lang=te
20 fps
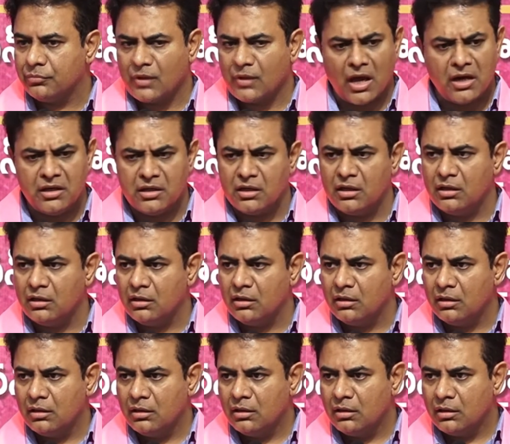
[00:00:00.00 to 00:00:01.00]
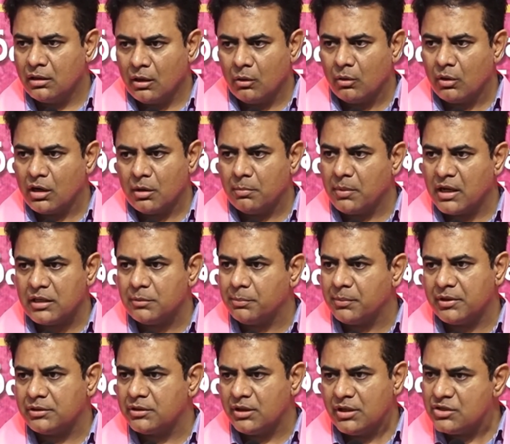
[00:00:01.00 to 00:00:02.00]
దానికి ఎవరైనా
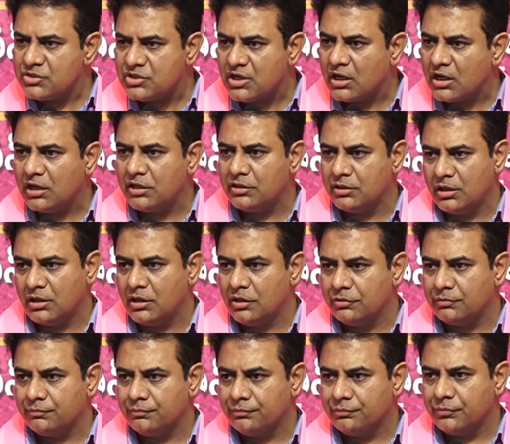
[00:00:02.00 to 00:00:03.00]
బాధపడితే నేను చేయగలిగింది ఏం లేదు